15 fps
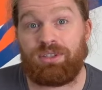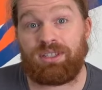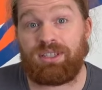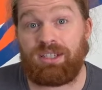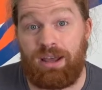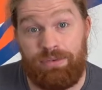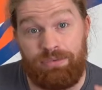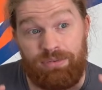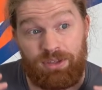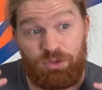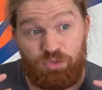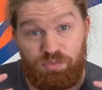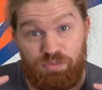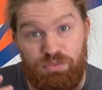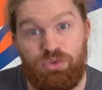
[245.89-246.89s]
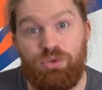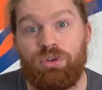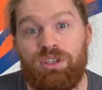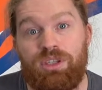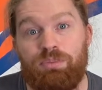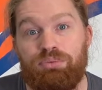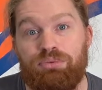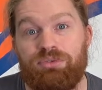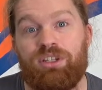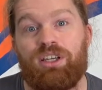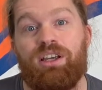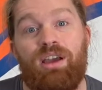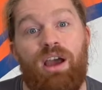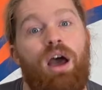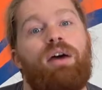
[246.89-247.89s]
c'est qu'il a fait du mieux qu'il
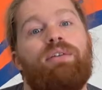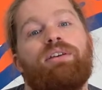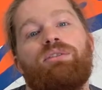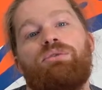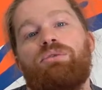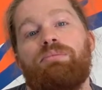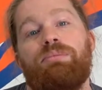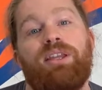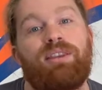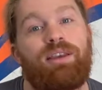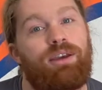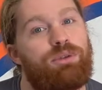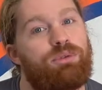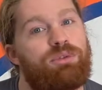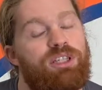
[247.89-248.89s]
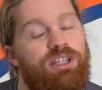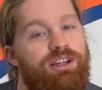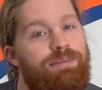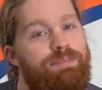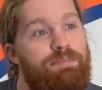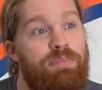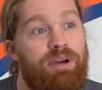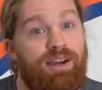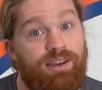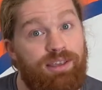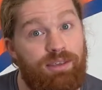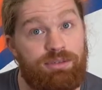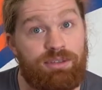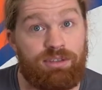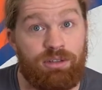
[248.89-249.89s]
pouvait avec ce matériau qui est quand même pas
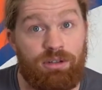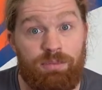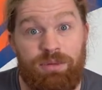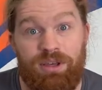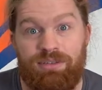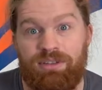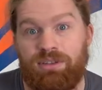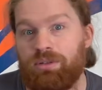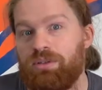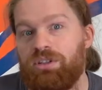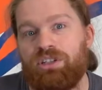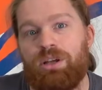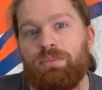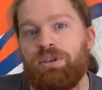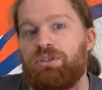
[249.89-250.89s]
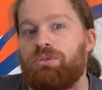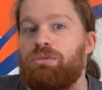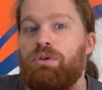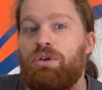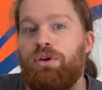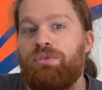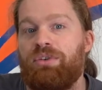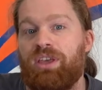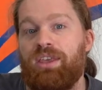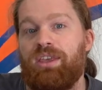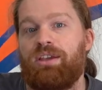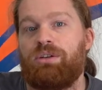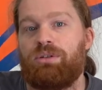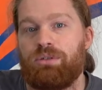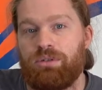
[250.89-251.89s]
évident, pas évident déjà parce que l'œuvre
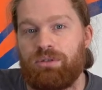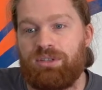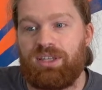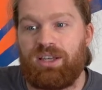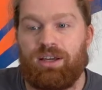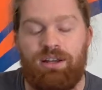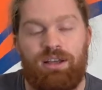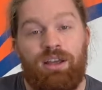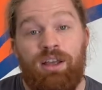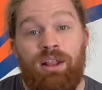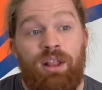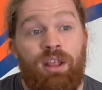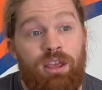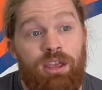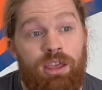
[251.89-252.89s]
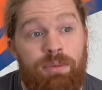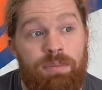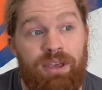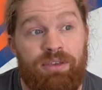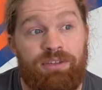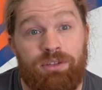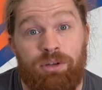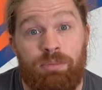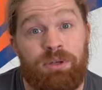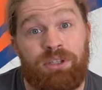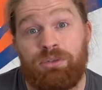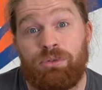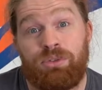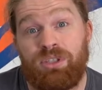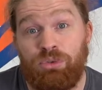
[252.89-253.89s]
est colossale, et pas évident
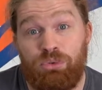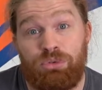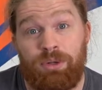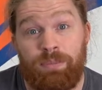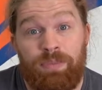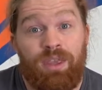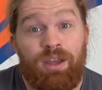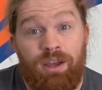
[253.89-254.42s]
parce que c'est nul.